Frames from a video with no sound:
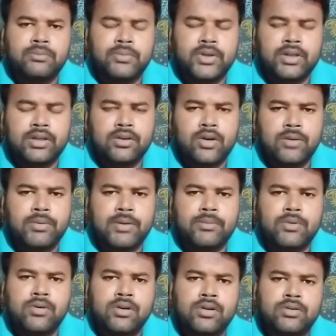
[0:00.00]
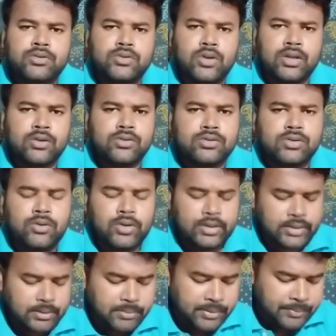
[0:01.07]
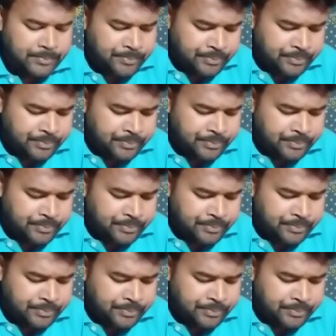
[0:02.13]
বিঘ্ন হবে এবং জরাগ্রস্ত হয়ে যাবে